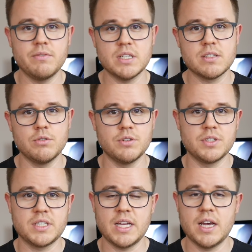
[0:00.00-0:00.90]

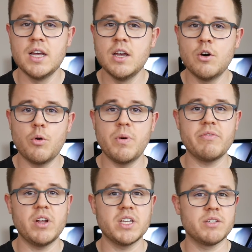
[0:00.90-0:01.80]
Version der
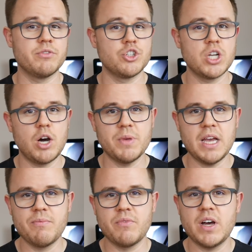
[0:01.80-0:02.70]
Oberfläche von Xiaomi
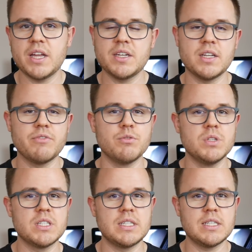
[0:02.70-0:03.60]
abwarten. Dafür
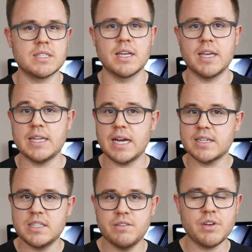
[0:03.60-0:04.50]
müsste ich das Gerät
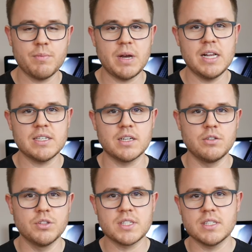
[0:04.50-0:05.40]
aktiver im Alltag
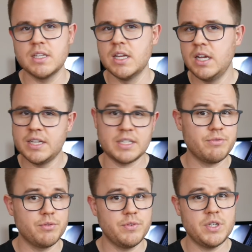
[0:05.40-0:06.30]
nutzen.
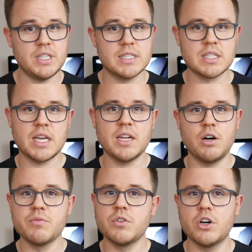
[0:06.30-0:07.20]
Dafür würde ich es gerne
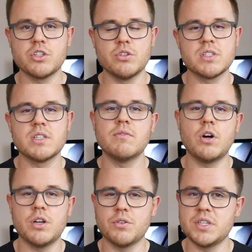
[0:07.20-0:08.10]
auf Deutsch nutzen
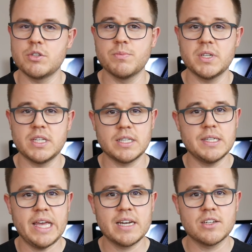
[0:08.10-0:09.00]
wollen und nicht unbedingt in
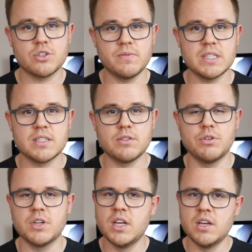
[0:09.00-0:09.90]
der englischen
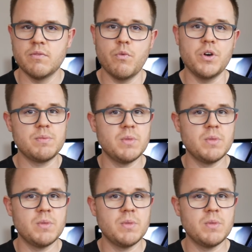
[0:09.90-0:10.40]
Version, wo ich